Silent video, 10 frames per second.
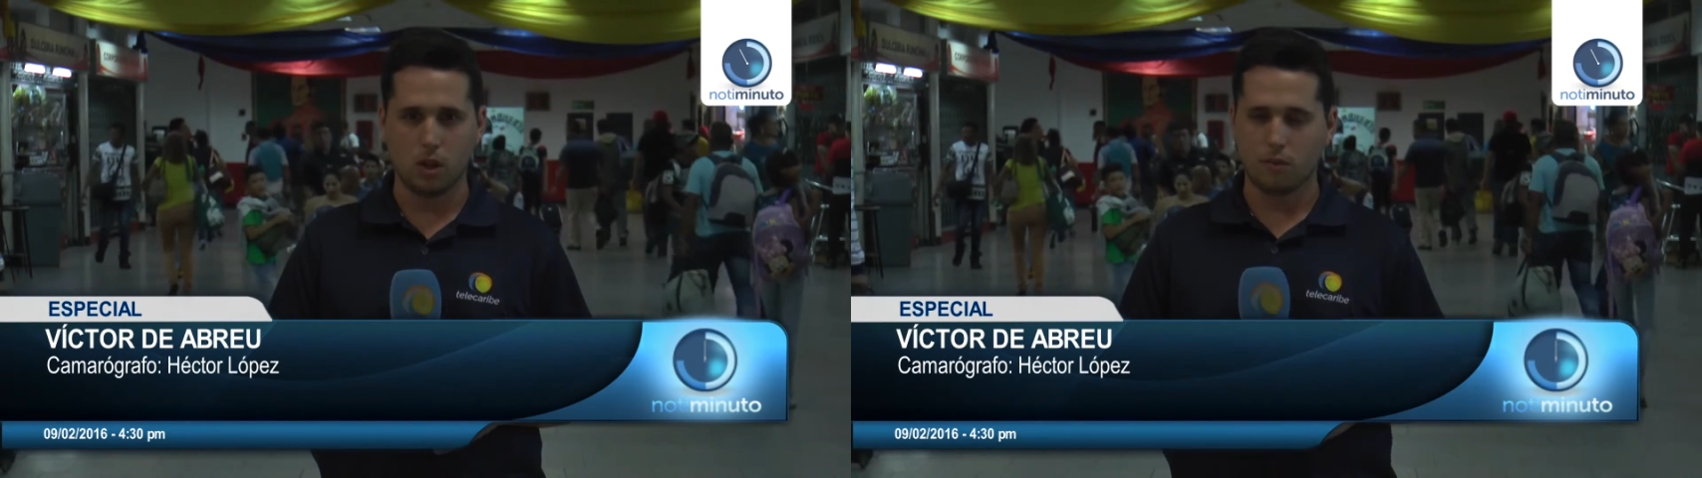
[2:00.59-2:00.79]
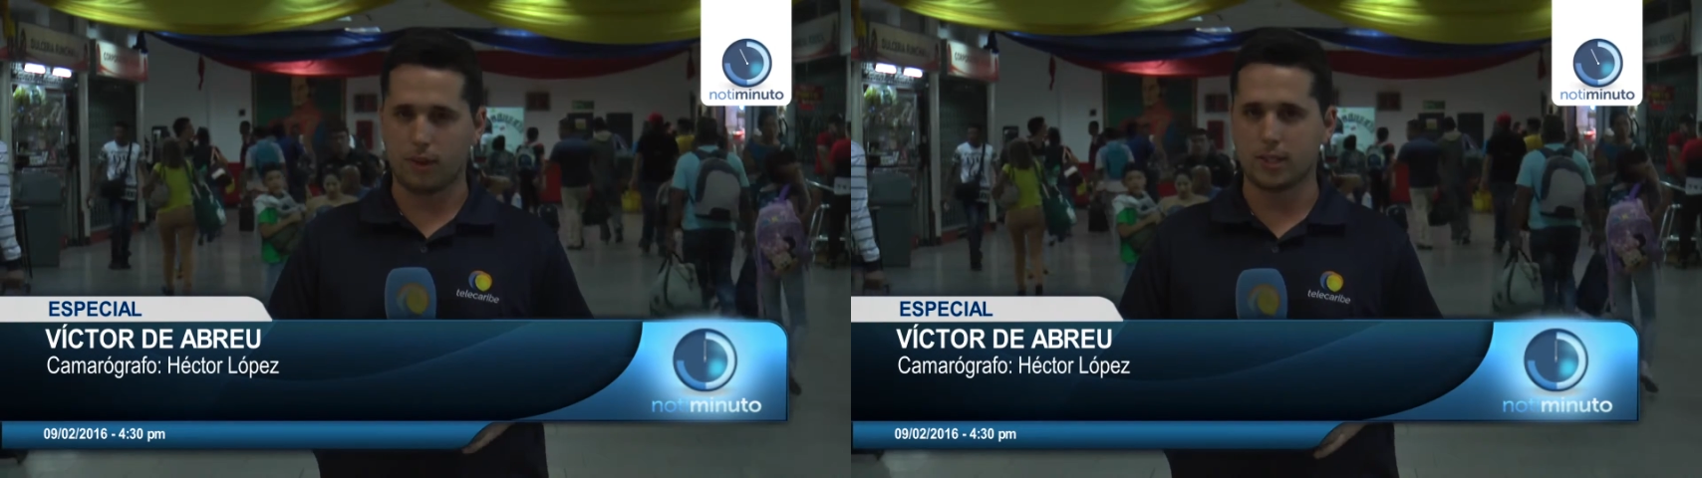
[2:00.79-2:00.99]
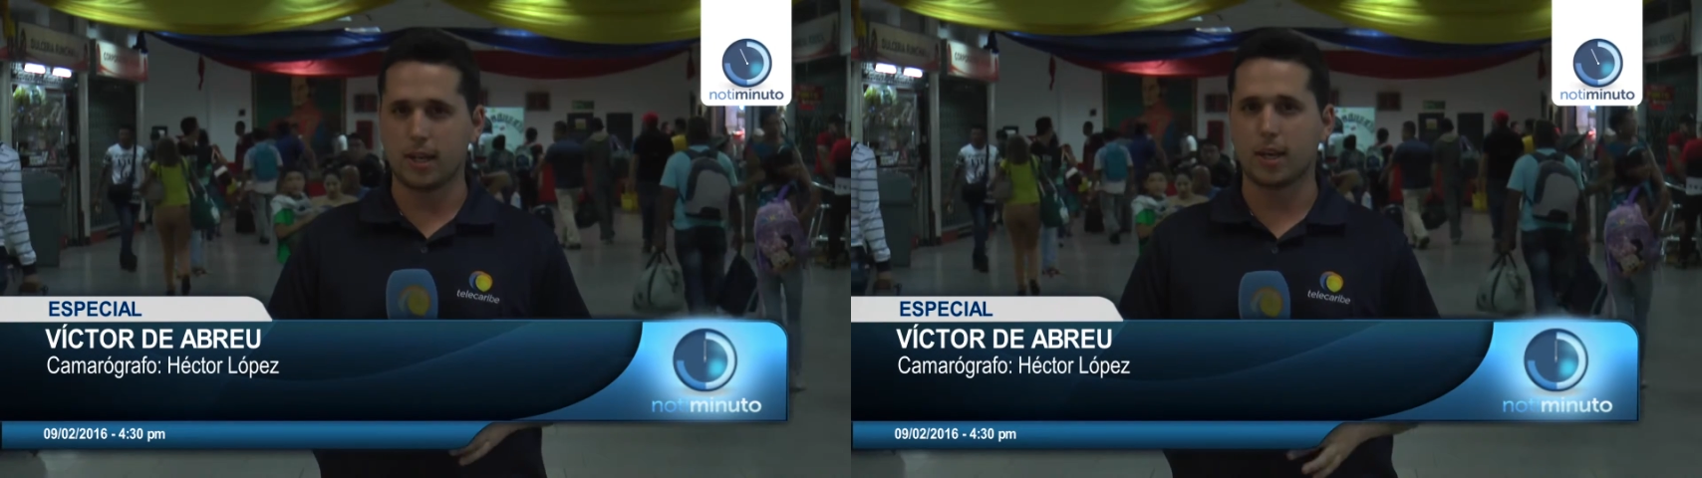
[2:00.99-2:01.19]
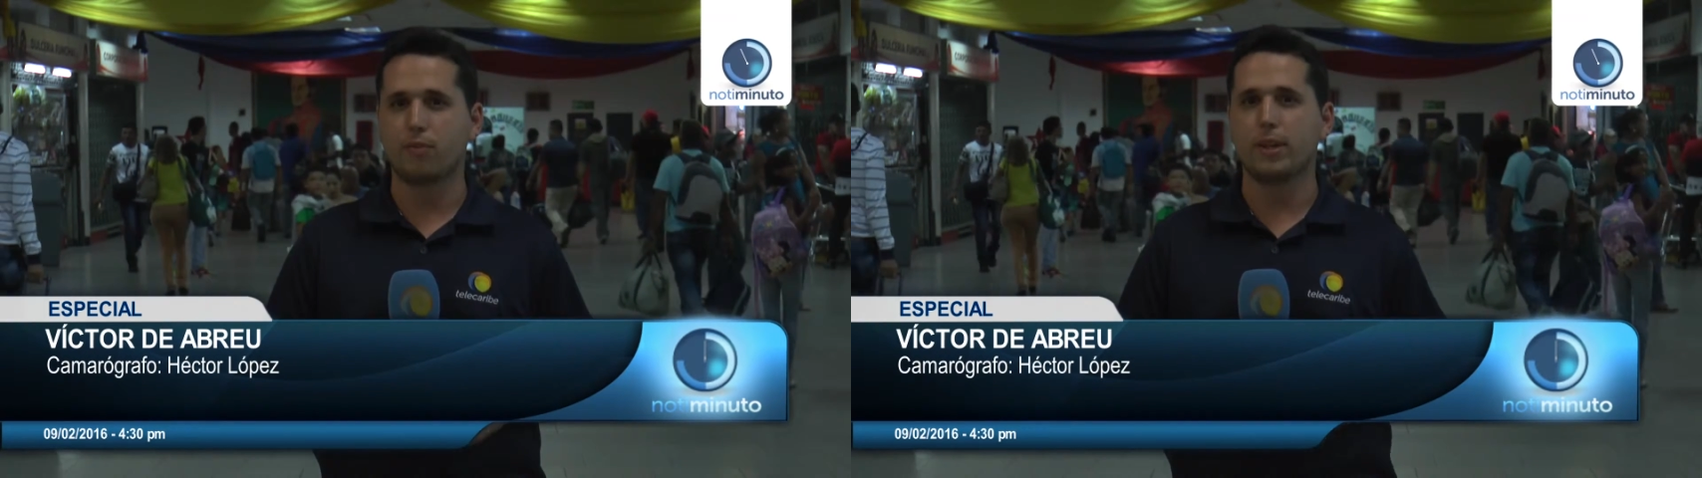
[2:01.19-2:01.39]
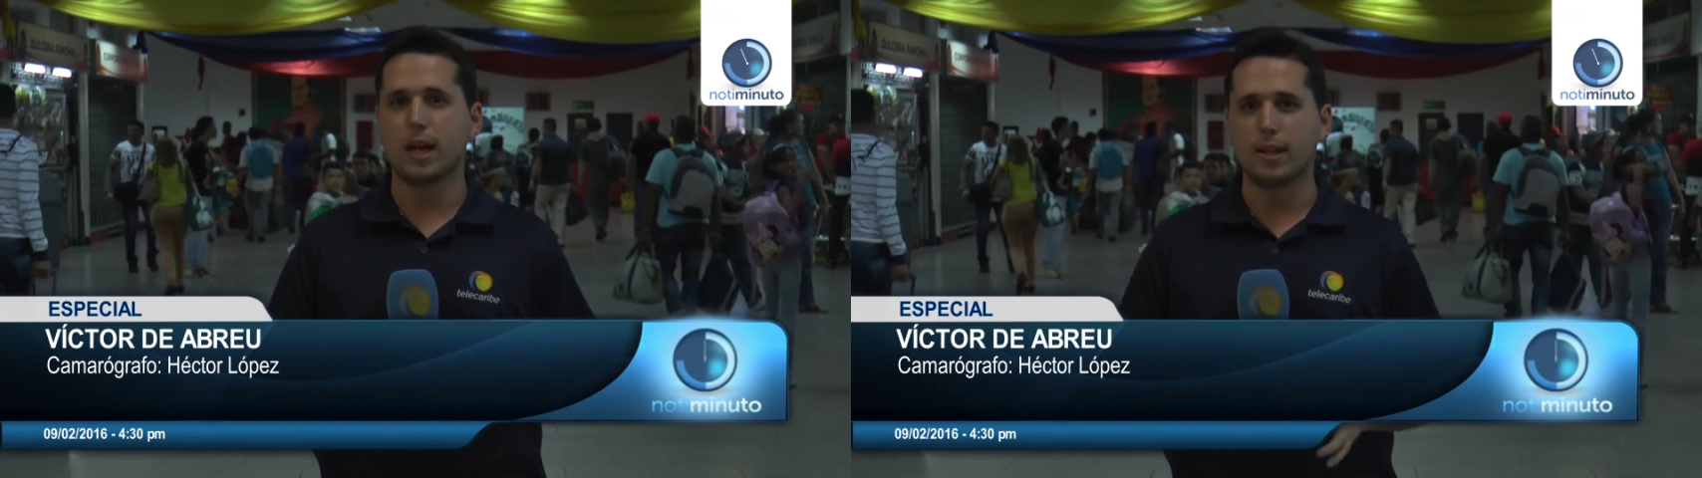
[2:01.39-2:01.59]
fecha en la que
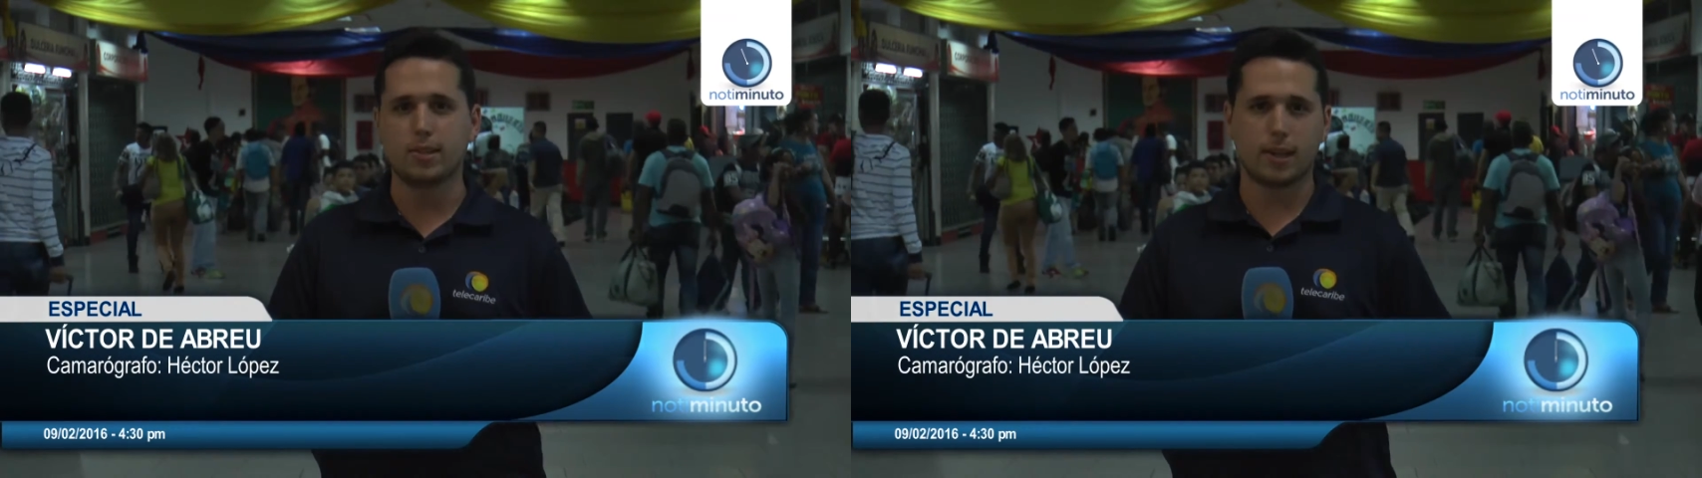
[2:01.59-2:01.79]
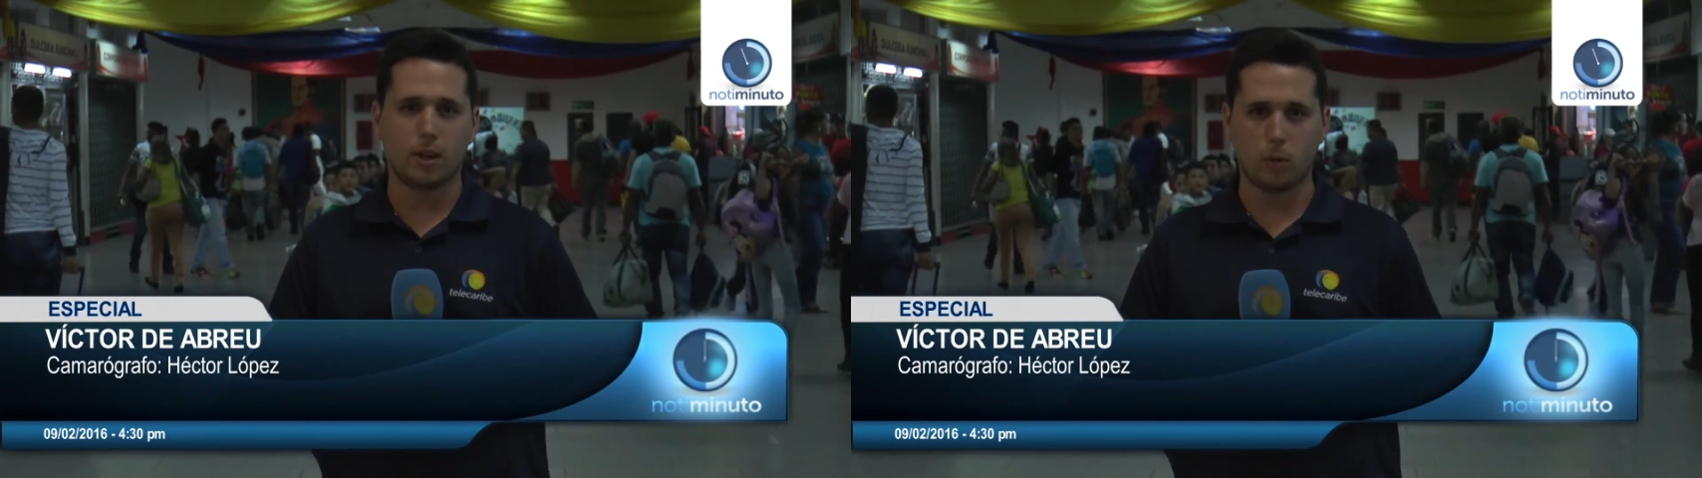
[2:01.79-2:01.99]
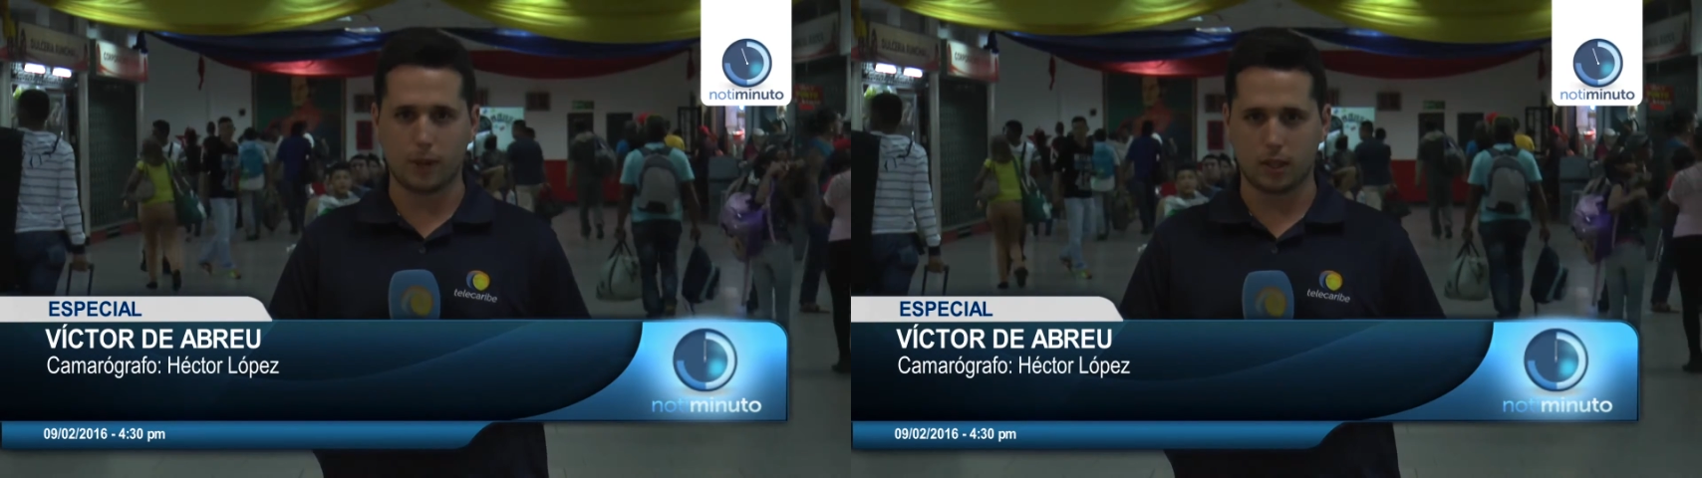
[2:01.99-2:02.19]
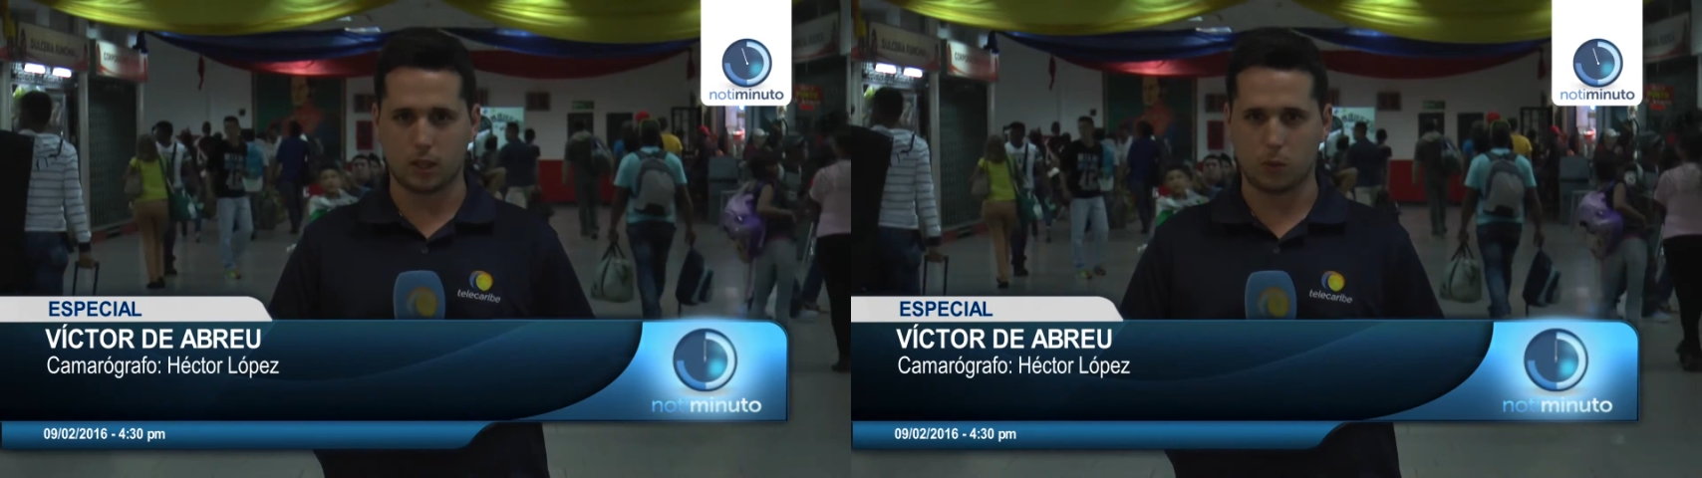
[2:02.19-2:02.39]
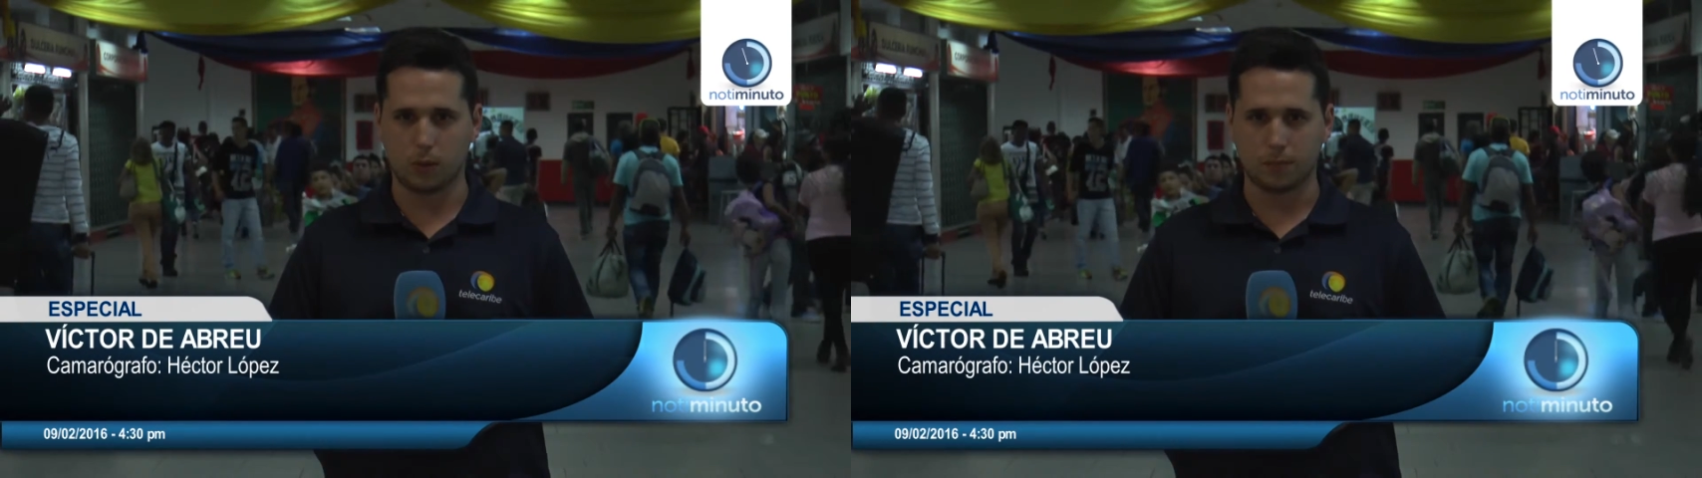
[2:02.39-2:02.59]
finalice el
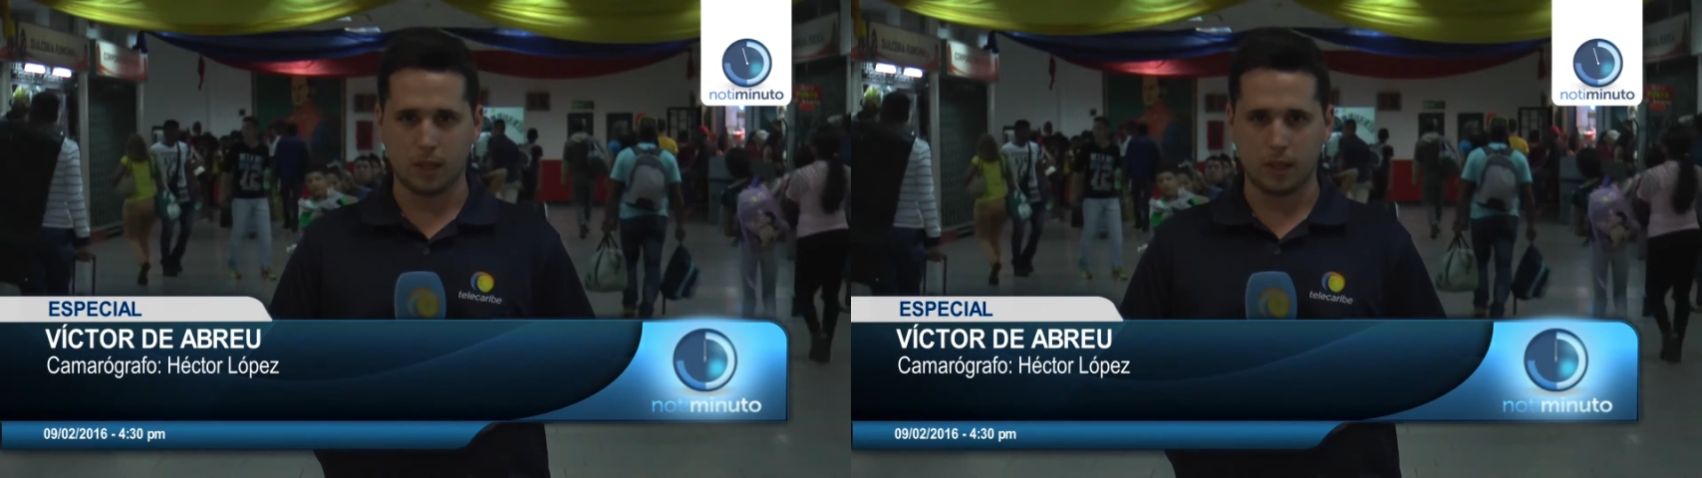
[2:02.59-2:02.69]
operativo.